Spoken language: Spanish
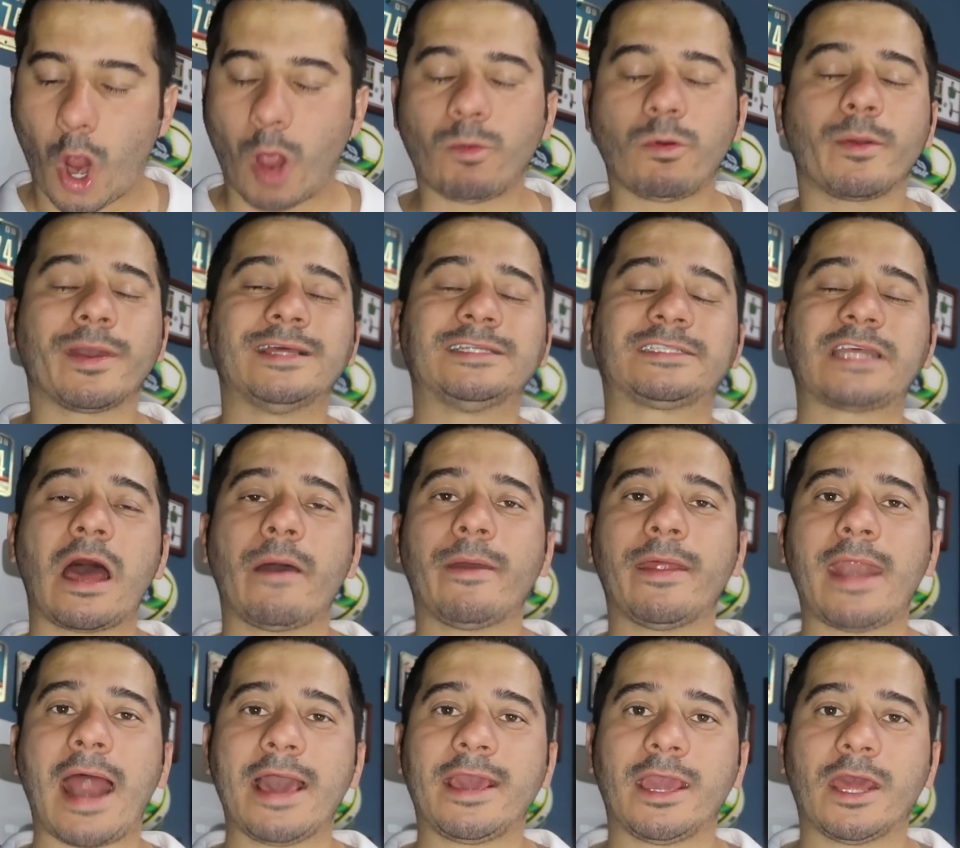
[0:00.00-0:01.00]
Como bien
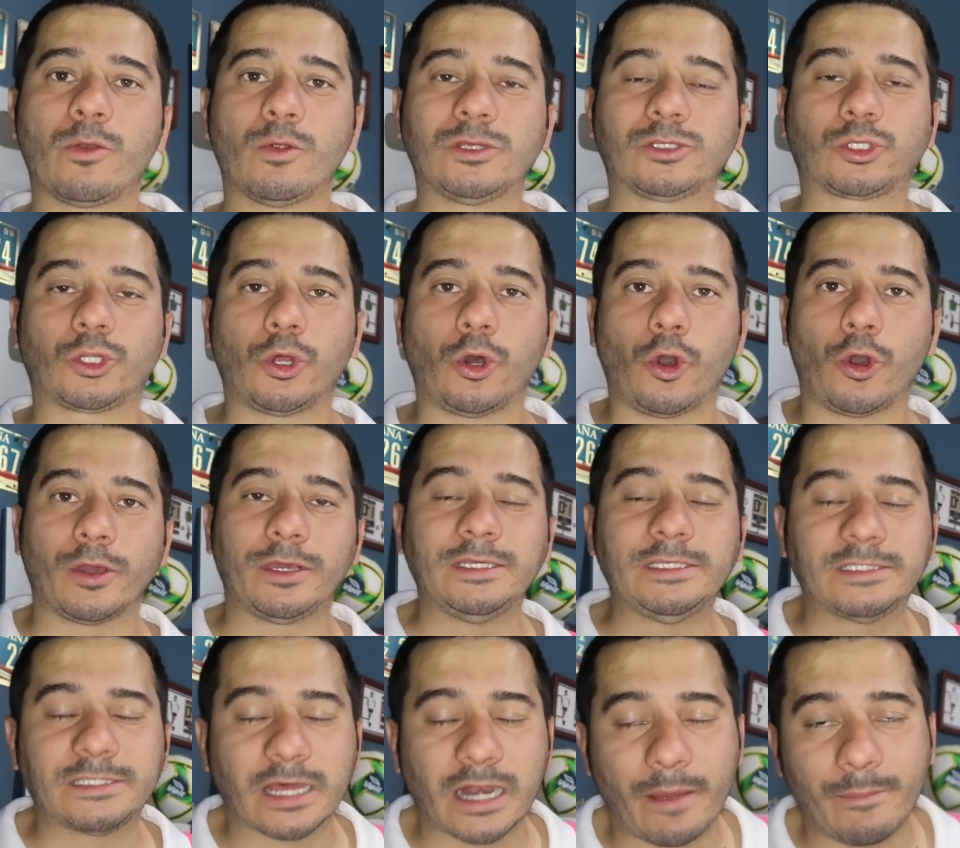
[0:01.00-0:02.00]
saben, ahí en nuestro
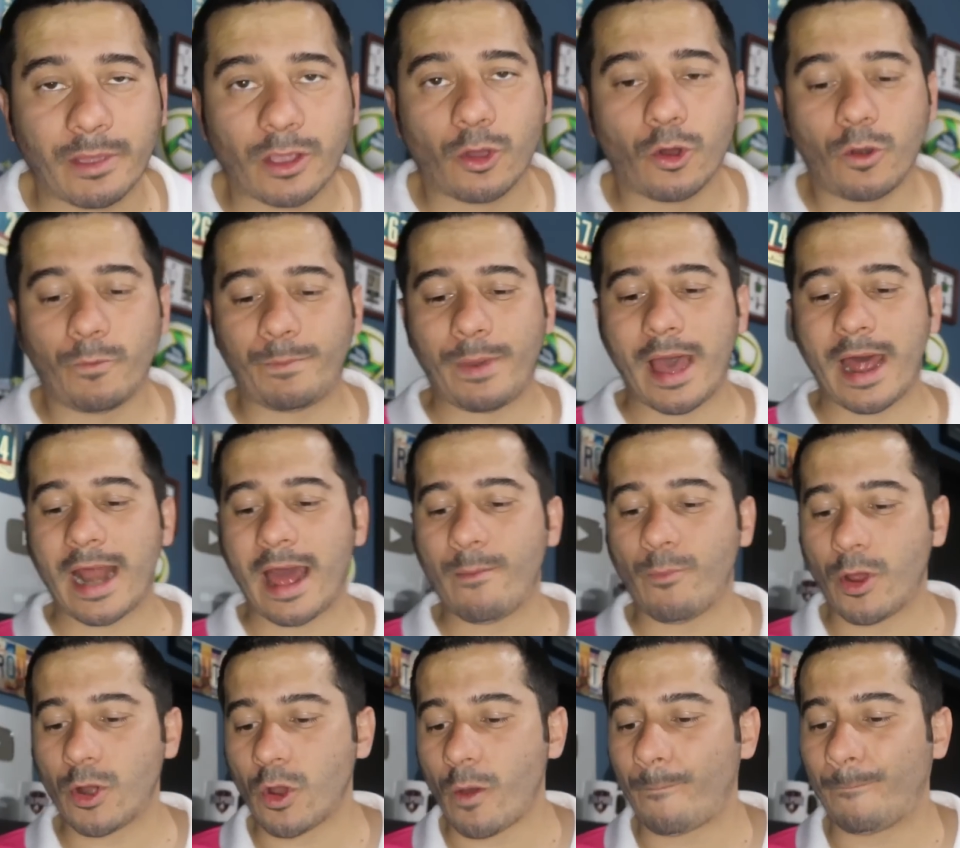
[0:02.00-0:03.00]
Instagram, en Golpara,
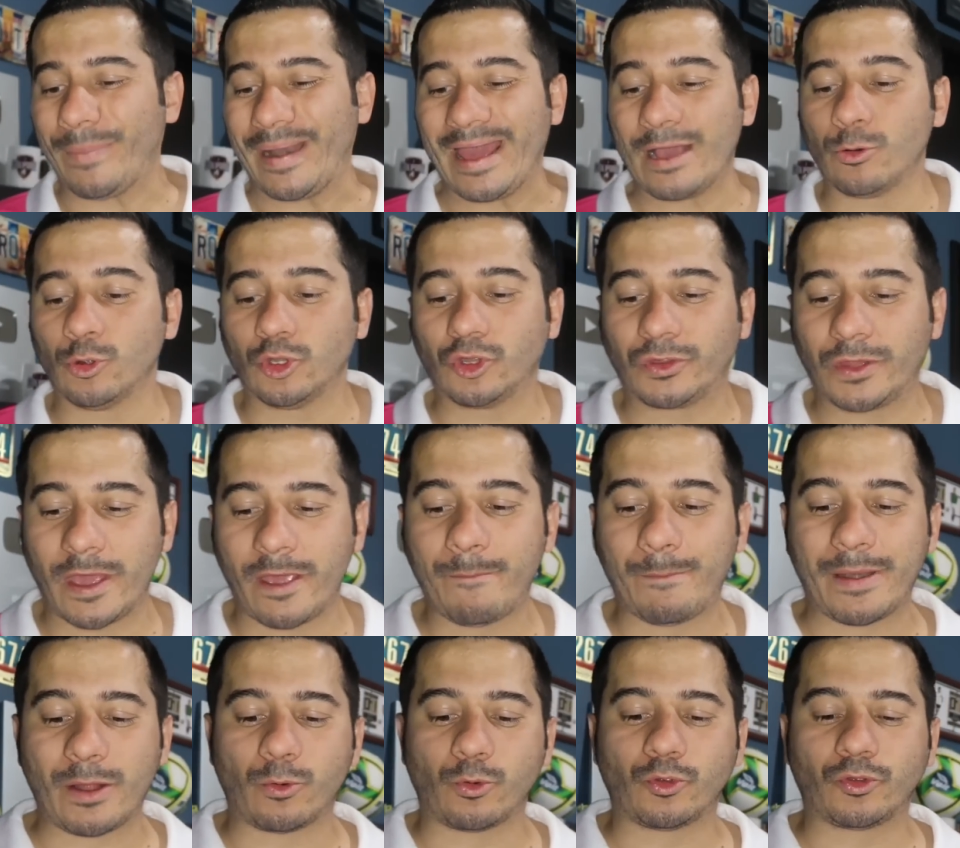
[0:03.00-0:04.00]
bueno, pregunté,
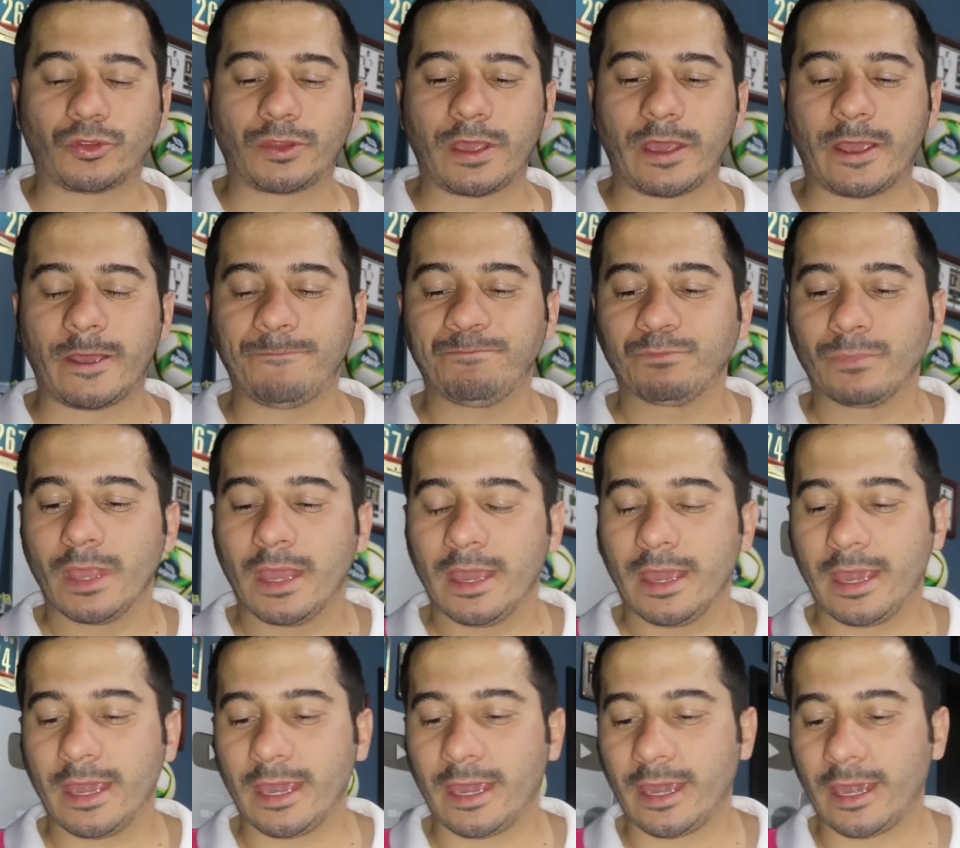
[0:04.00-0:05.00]
pregunté
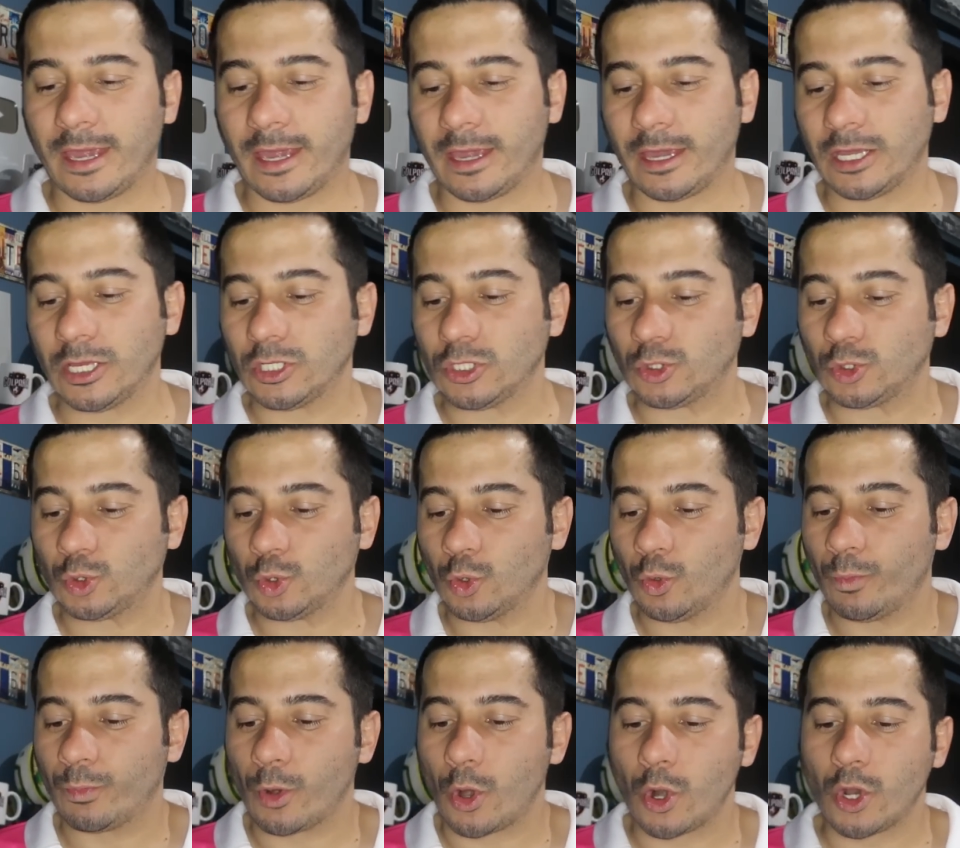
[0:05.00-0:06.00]
eh, su
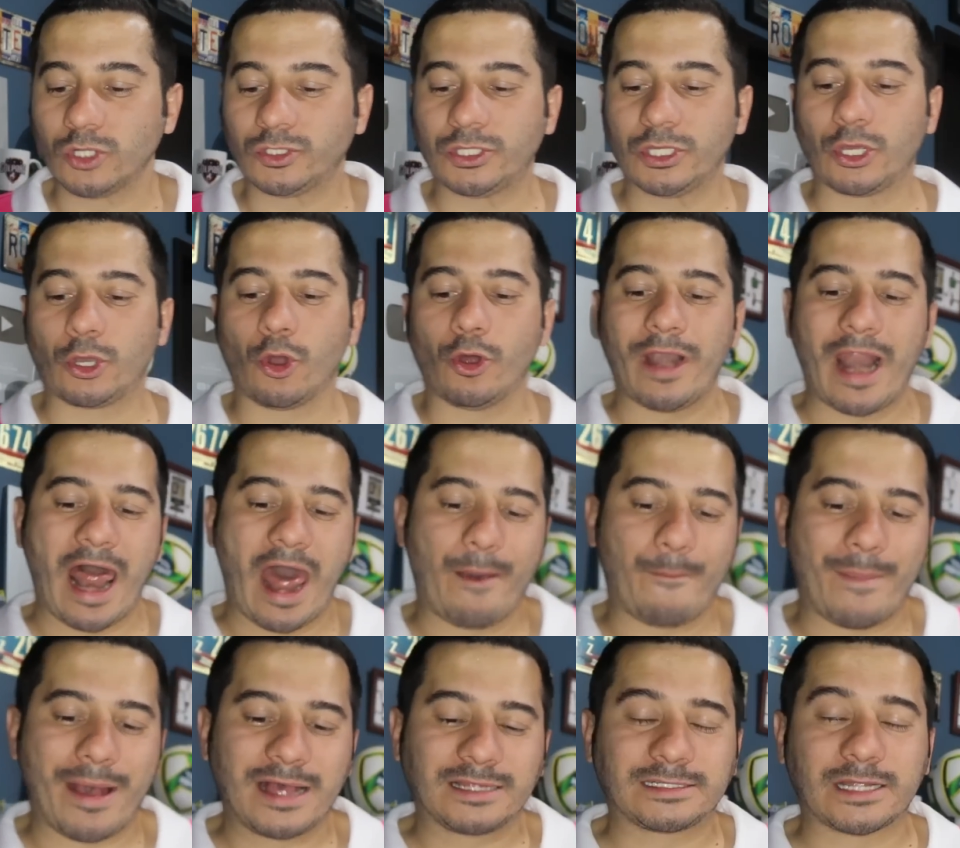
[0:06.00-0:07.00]
pronóstico, nada
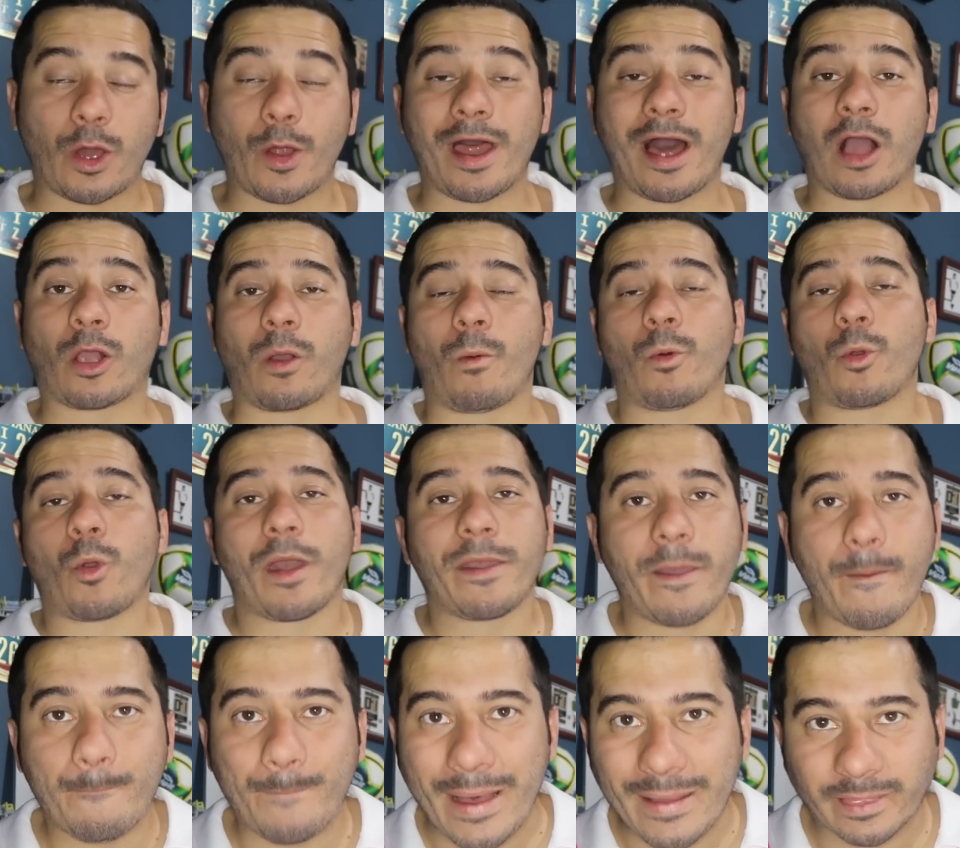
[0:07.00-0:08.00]
más, ah, como no hay
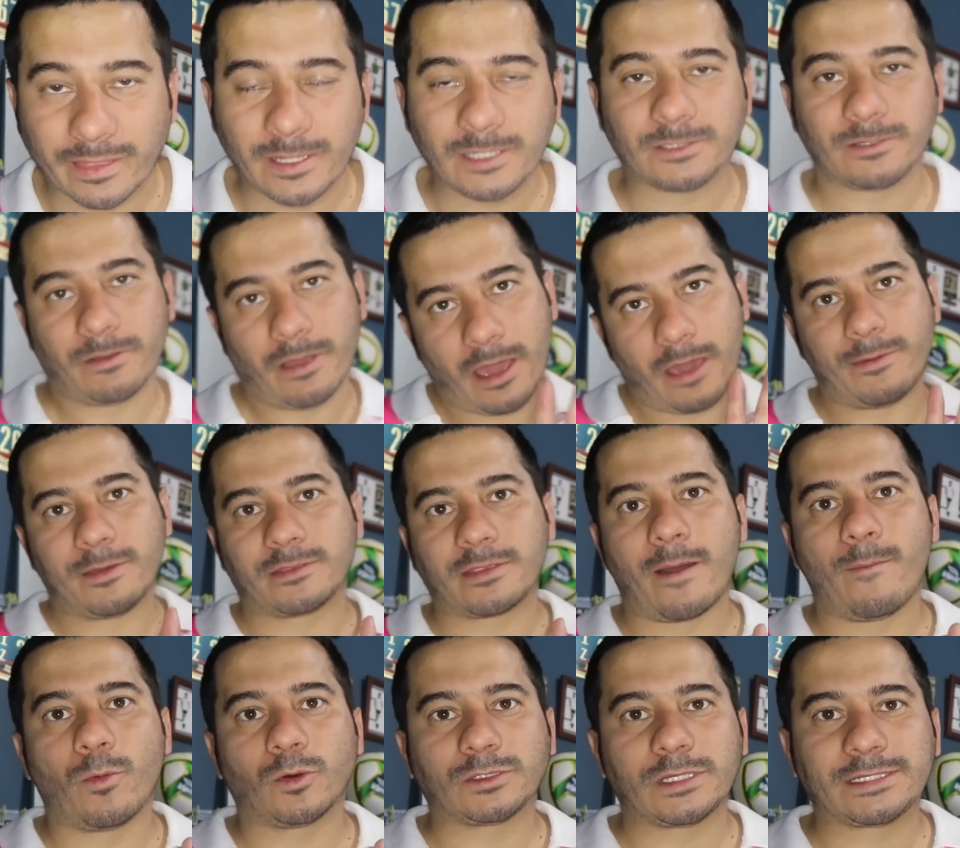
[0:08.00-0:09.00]
empates,
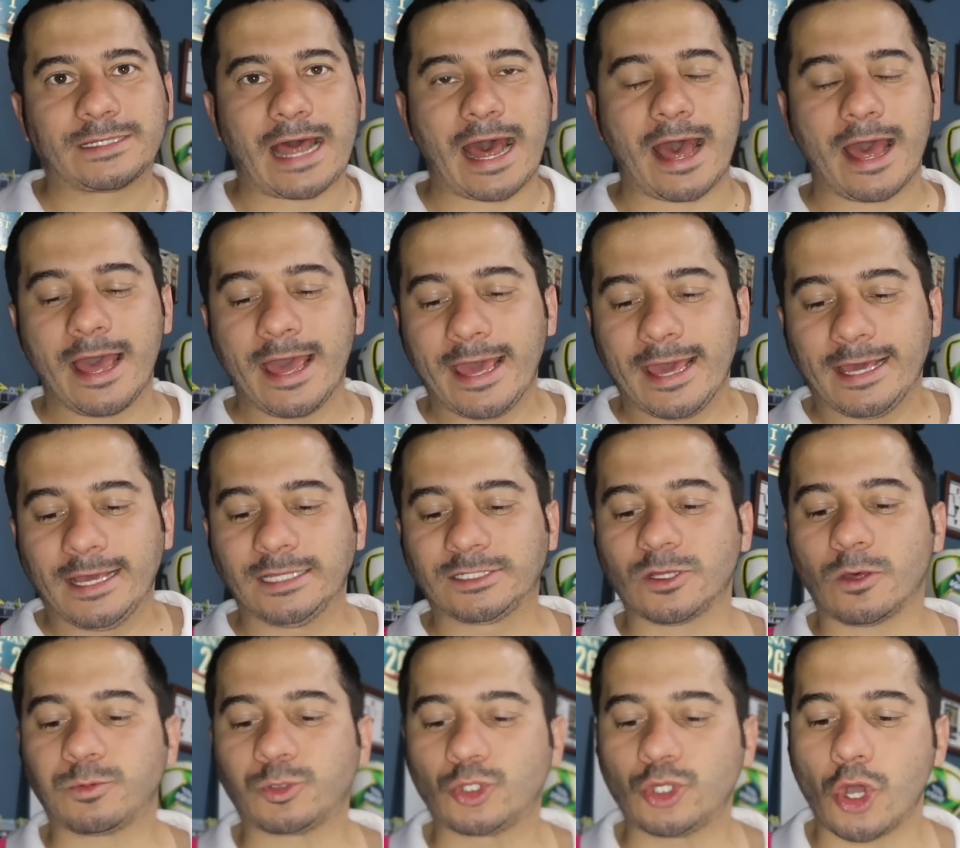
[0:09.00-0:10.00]
evitamos esa,
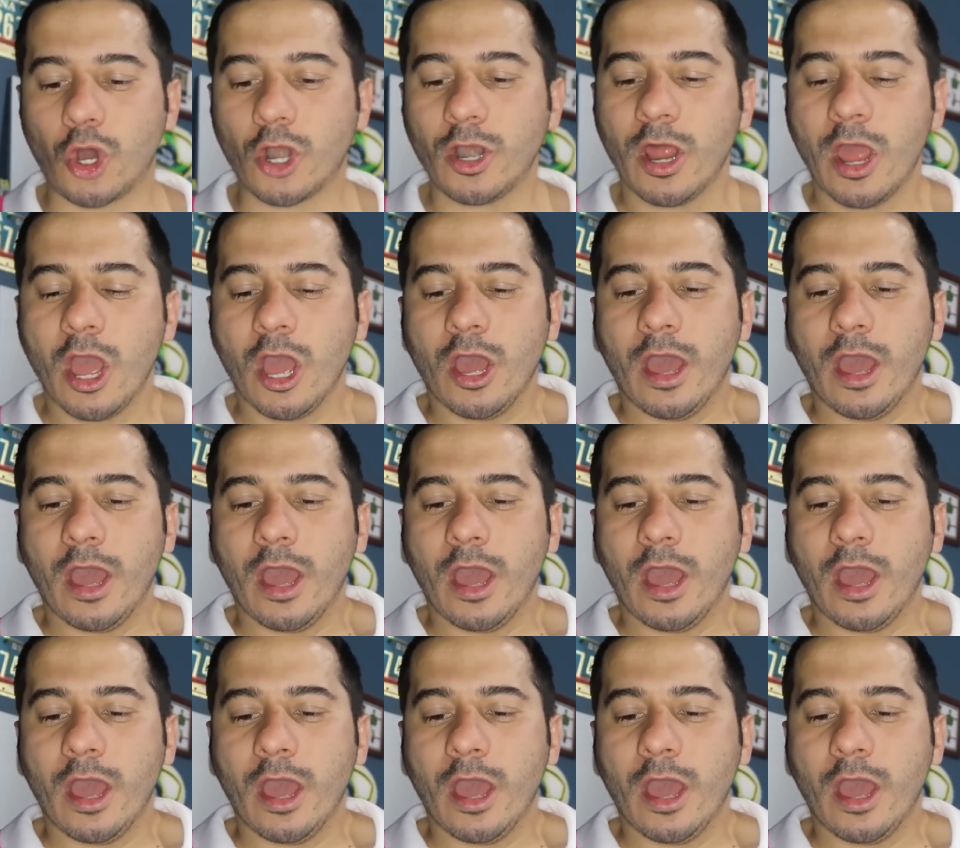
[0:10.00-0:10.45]
esa opción.